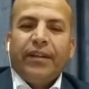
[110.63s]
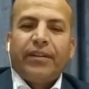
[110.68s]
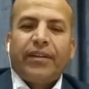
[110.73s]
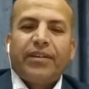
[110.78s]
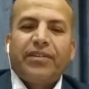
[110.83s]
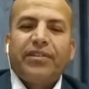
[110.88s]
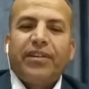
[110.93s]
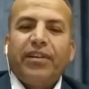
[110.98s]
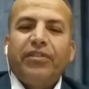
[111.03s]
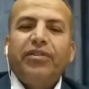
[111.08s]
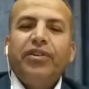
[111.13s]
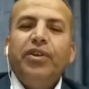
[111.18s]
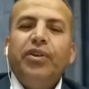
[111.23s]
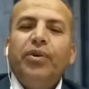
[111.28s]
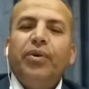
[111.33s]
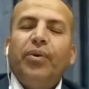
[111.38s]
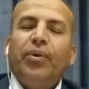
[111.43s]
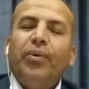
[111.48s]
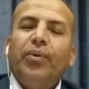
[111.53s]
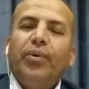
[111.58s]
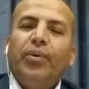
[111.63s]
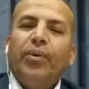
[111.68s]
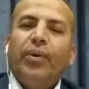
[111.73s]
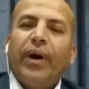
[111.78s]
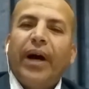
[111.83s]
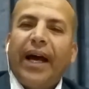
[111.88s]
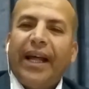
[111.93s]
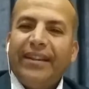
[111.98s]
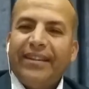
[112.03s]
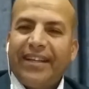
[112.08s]

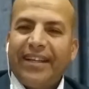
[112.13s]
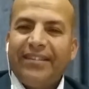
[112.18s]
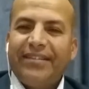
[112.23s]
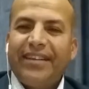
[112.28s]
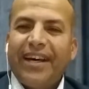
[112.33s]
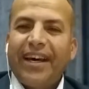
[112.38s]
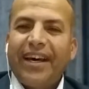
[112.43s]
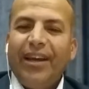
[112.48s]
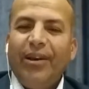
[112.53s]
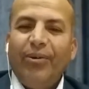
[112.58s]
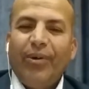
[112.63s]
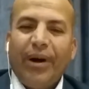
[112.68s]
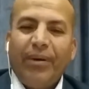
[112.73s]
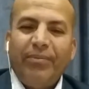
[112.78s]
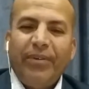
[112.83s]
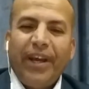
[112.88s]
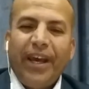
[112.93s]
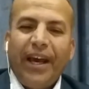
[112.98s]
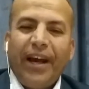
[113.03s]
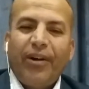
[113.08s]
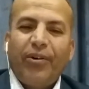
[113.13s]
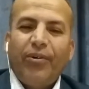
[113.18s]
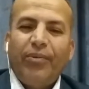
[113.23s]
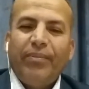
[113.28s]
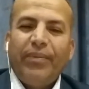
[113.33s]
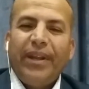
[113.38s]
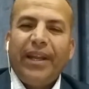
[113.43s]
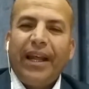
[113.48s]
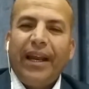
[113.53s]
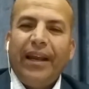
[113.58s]
تستطيعوا أن تنتقلوا
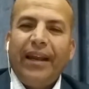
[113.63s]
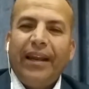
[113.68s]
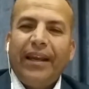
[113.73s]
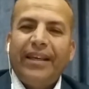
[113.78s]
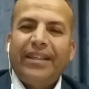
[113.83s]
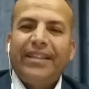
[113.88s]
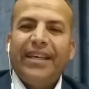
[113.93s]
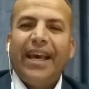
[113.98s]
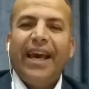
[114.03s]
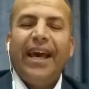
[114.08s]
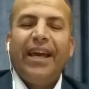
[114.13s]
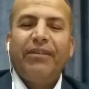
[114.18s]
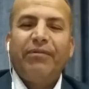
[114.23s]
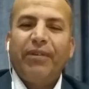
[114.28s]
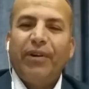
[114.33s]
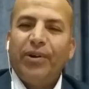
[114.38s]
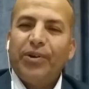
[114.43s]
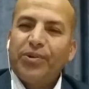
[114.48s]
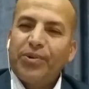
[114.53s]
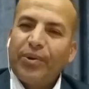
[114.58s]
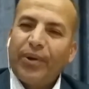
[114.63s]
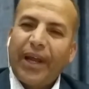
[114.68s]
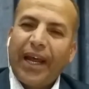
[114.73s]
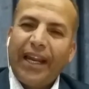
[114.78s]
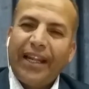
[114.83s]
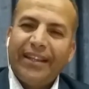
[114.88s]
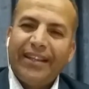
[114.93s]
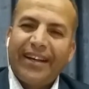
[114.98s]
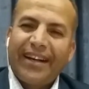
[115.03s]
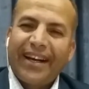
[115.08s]
أبناءكم من الاجتهاد في الحصول
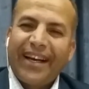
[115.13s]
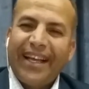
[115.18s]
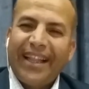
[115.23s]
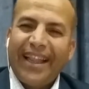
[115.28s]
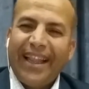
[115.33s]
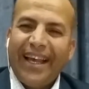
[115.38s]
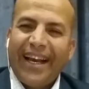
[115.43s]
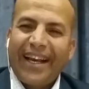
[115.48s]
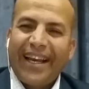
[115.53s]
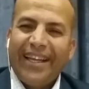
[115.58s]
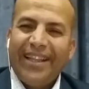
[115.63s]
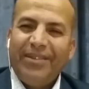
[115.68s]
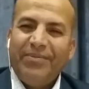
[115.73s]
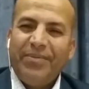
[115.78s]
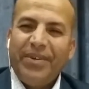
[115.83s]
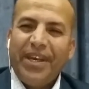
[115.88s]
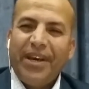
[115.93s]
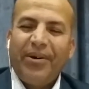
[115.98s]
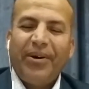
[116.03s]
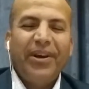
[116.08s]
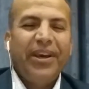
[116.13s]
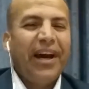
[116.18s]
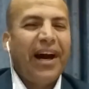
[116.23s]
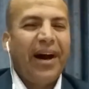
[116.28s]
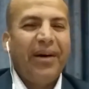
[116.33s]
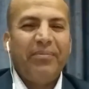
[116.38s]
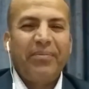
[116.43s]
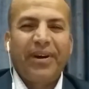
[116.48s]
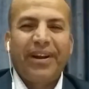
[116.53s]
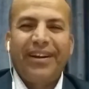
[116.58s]
على الدرجات الأكاديمية وهي
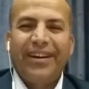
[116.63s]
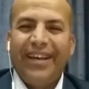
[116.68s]
أمر